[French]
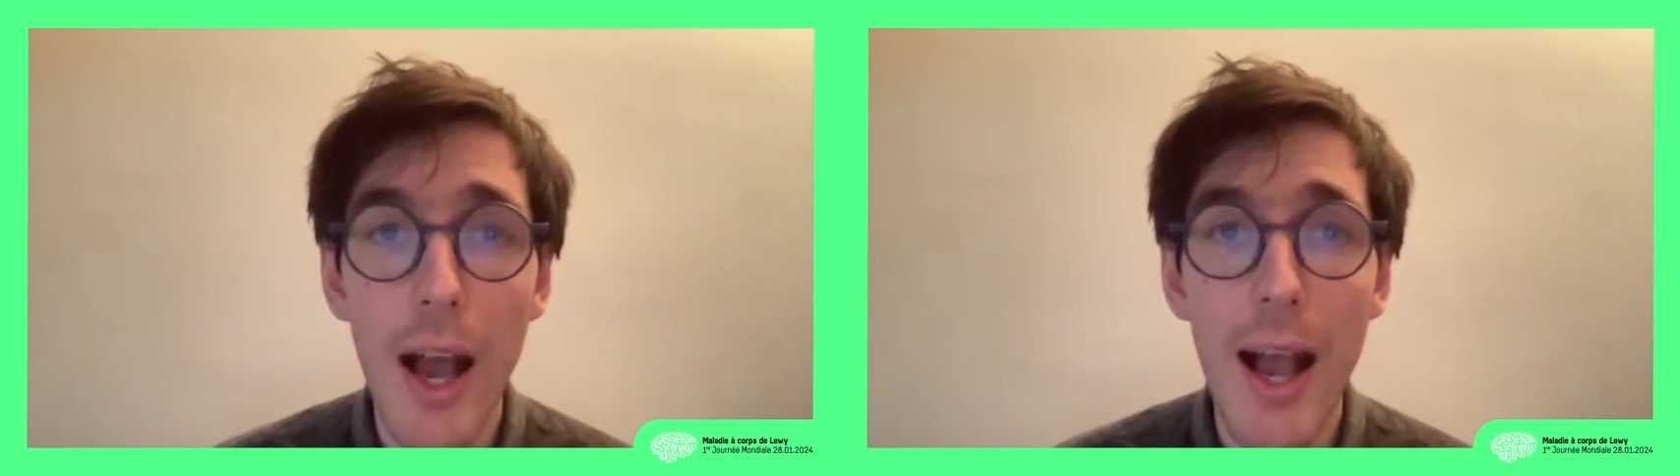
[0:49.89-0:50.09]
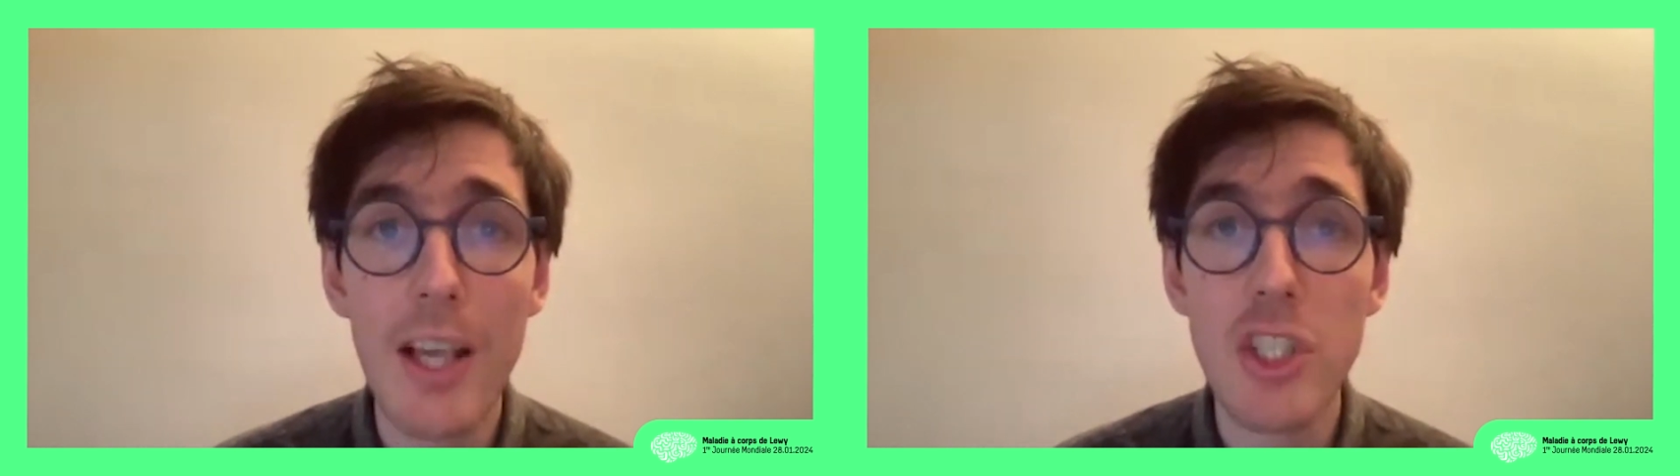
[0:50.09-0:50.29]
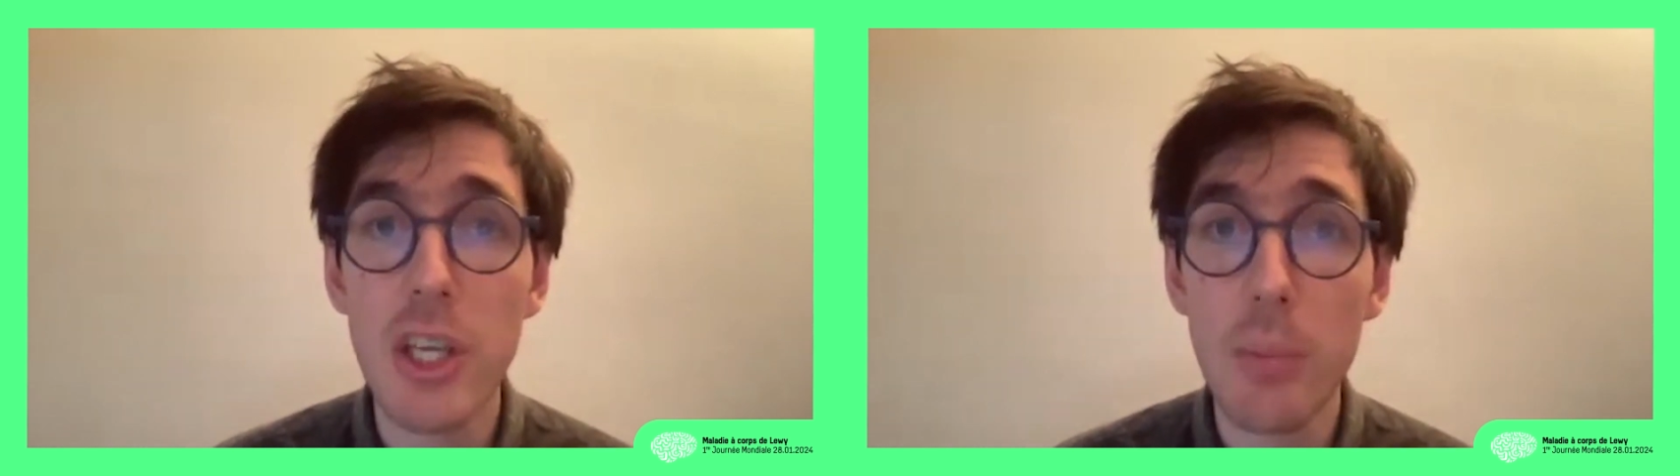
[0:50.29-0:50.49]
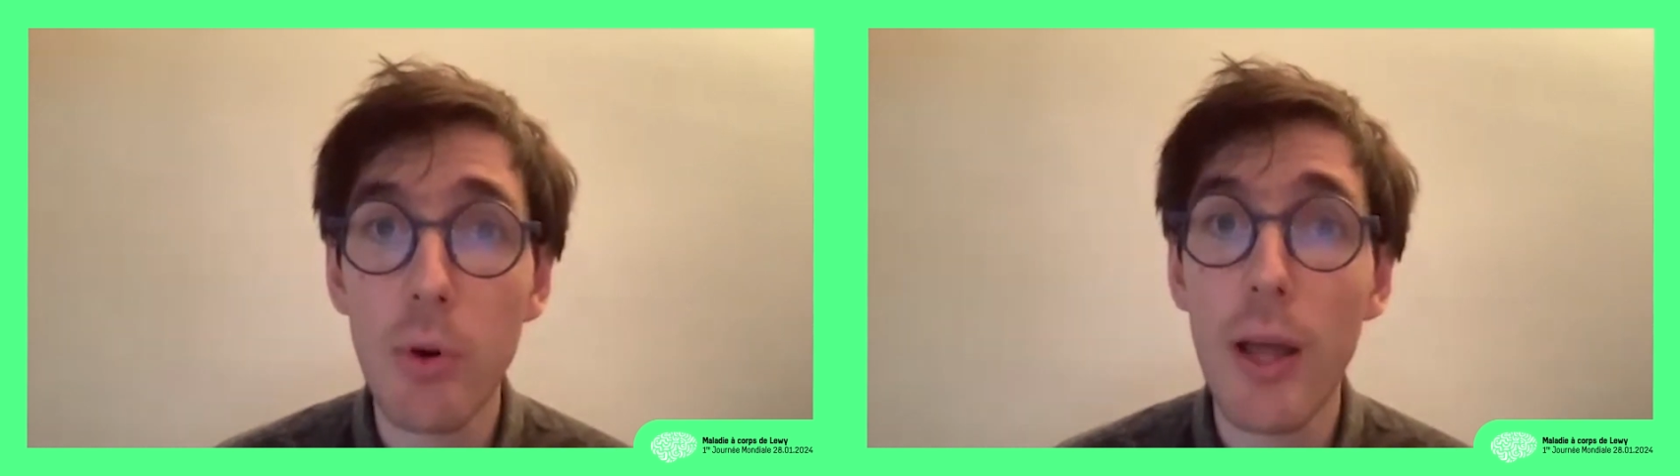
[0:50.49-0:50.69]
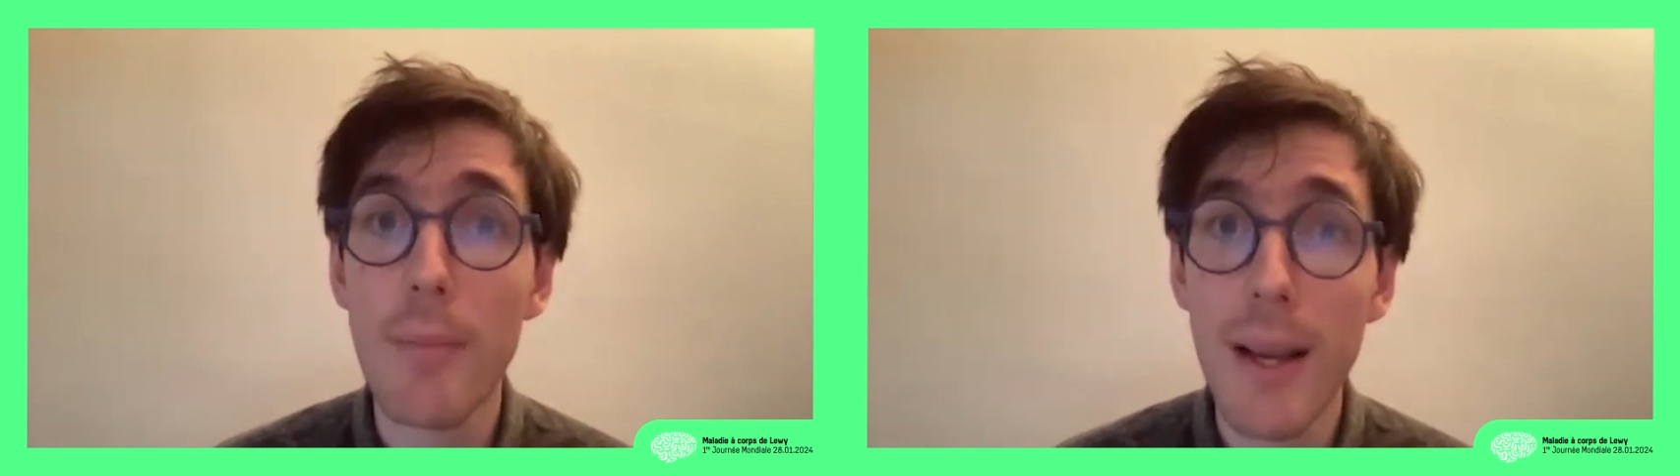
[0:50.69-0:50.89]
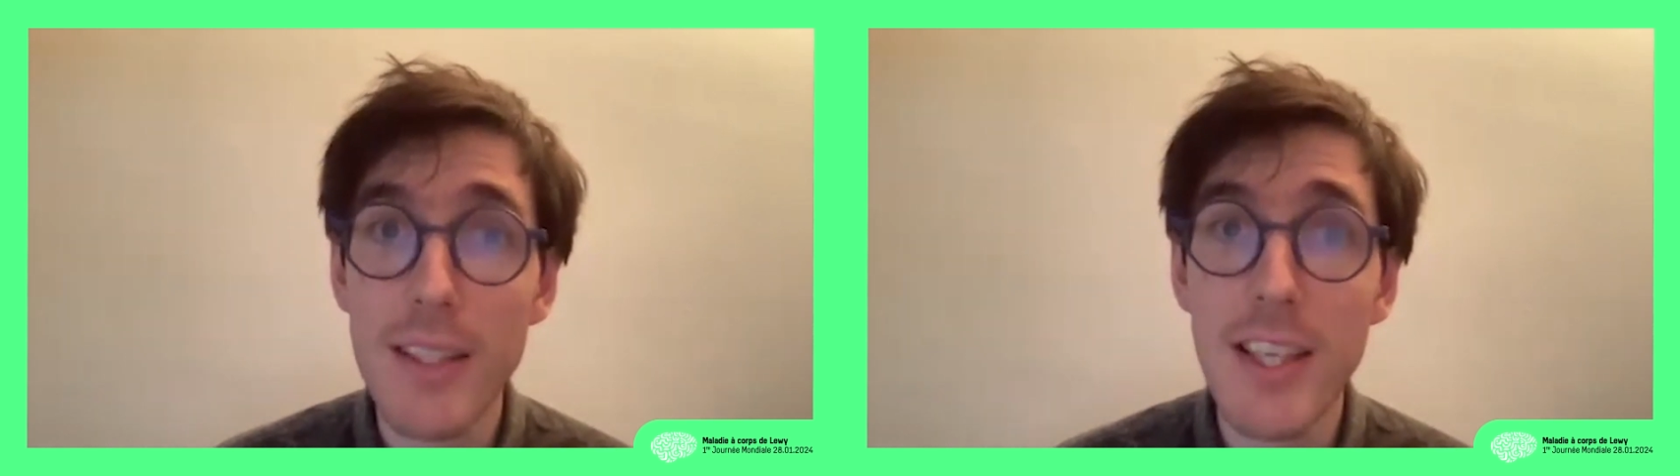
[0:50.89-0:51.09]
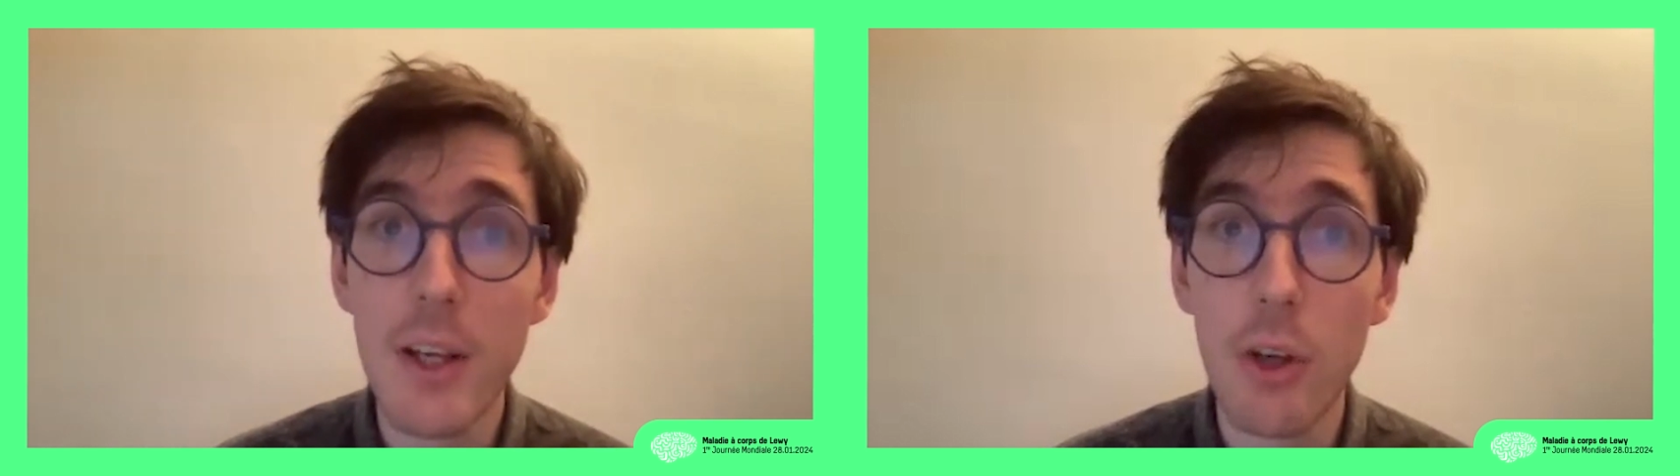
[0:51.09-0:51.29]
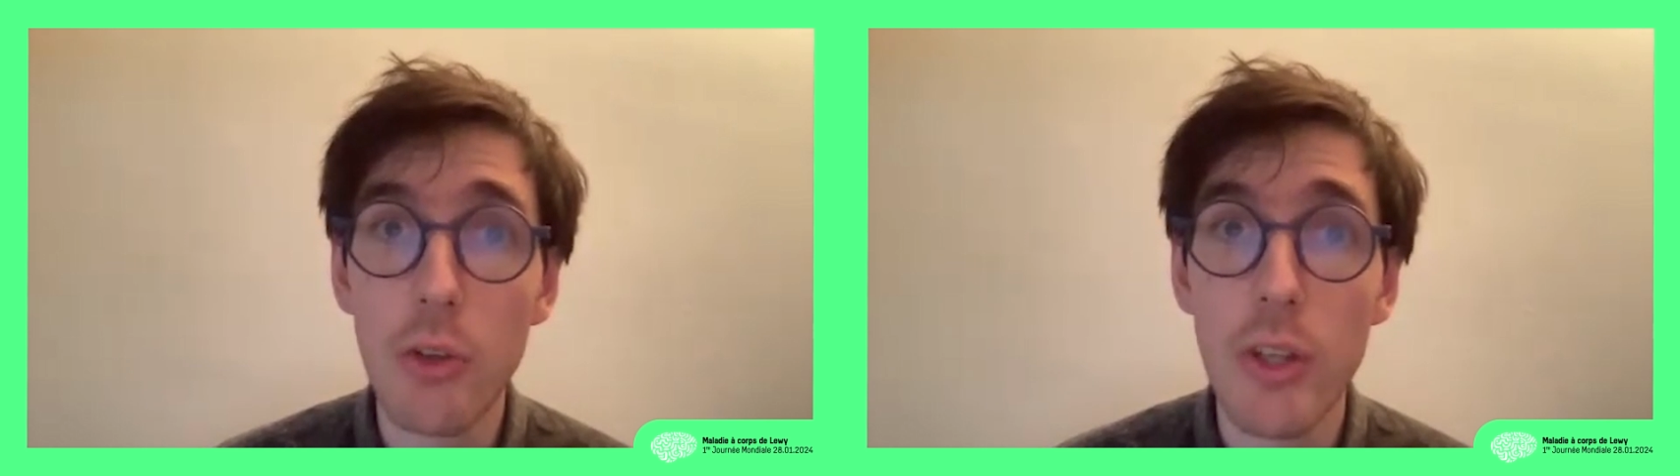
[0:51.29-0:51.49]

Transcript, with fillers: à agir pour la maladie à corps